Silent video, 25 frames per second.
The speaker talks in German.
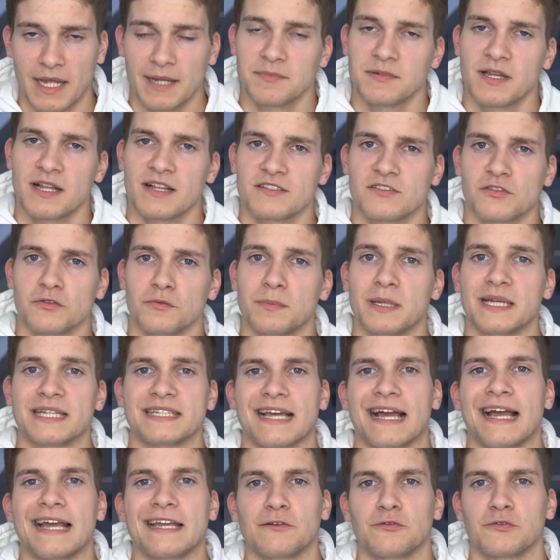bleibt also bei
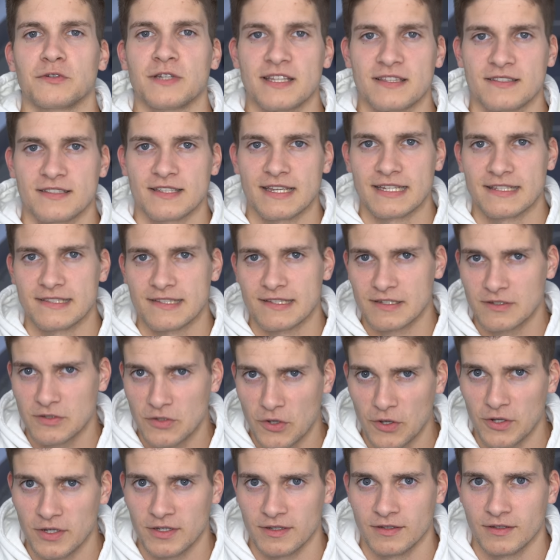316
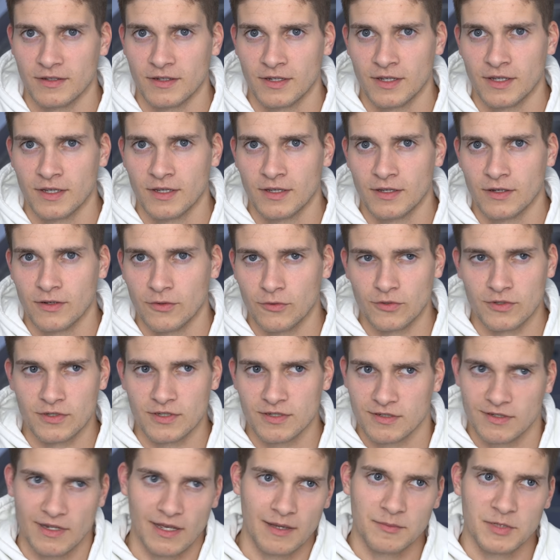Tonnen.
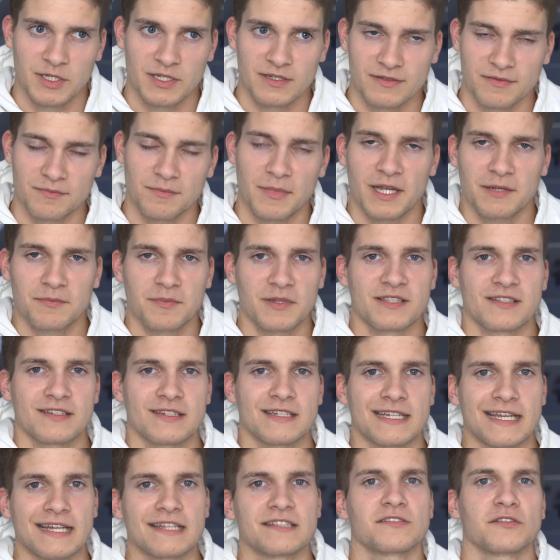Und damit macht man
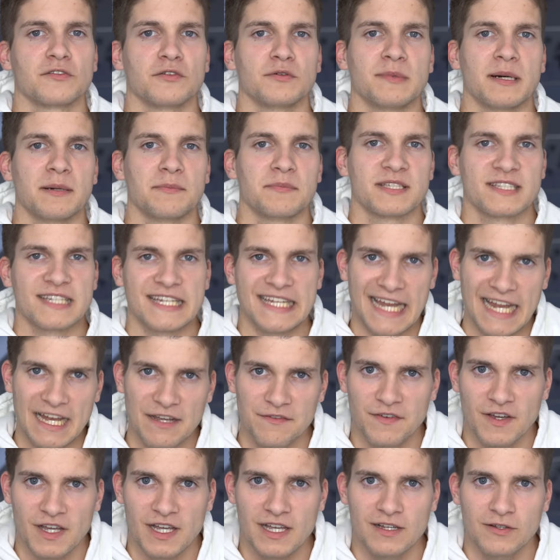sich die ganze Nummer ein bisschen
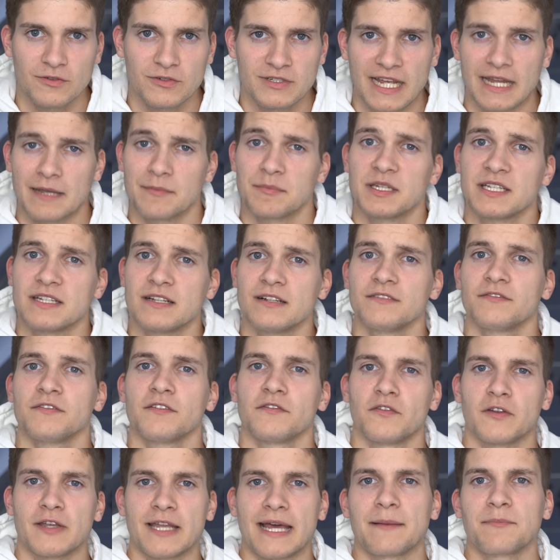einfacher und kann mit Hilfe
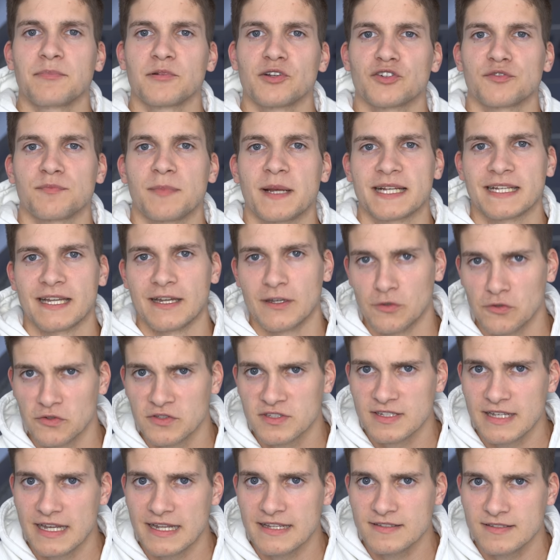von abgespeckter
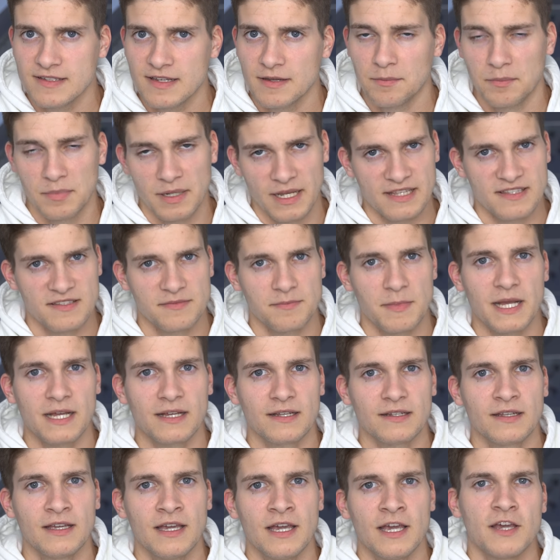Nutzlast Platz
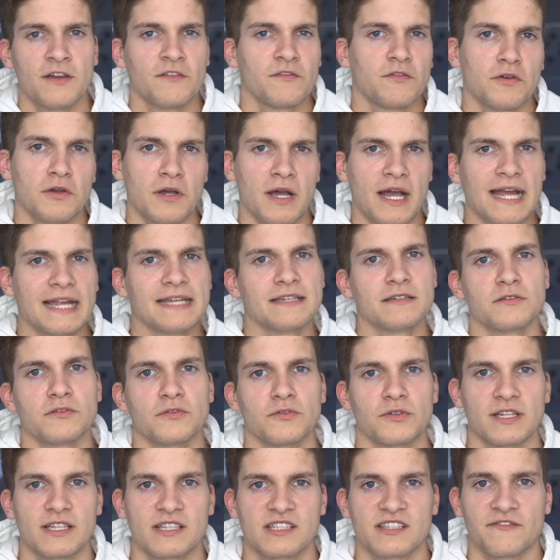machen für einen
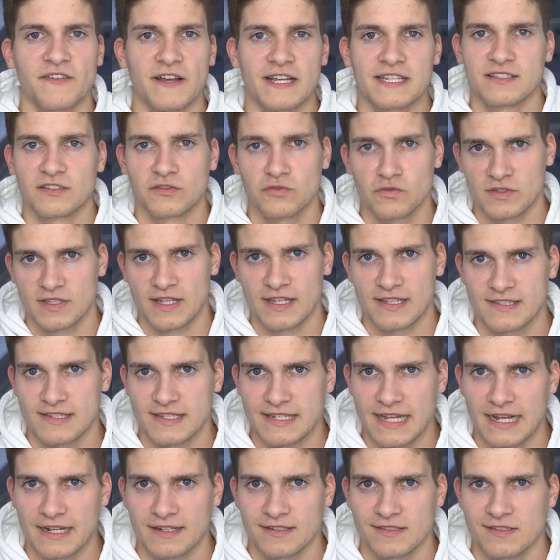oder zwei
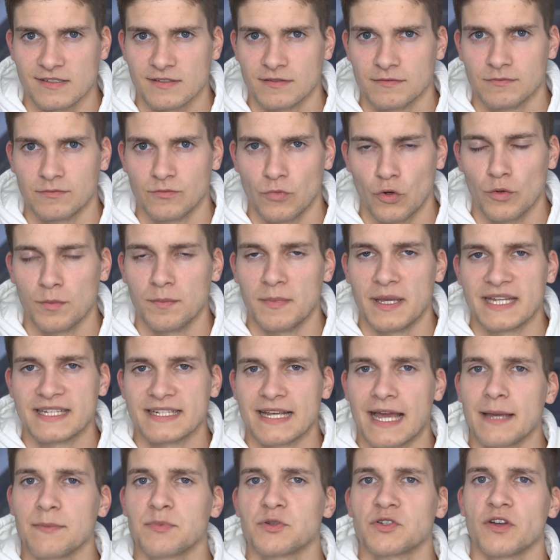Zusatztanks. Und mehr
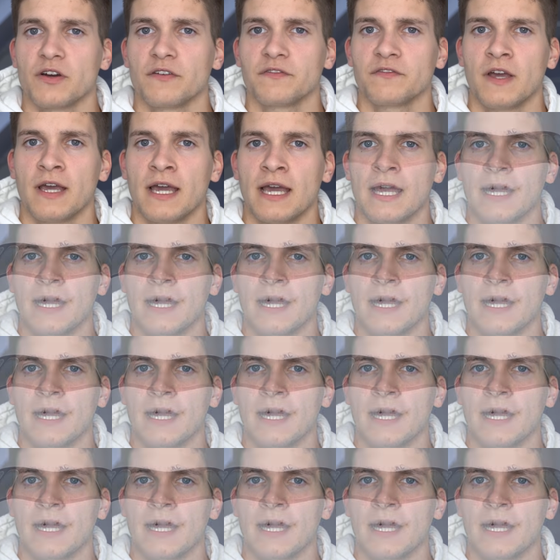Treibstoff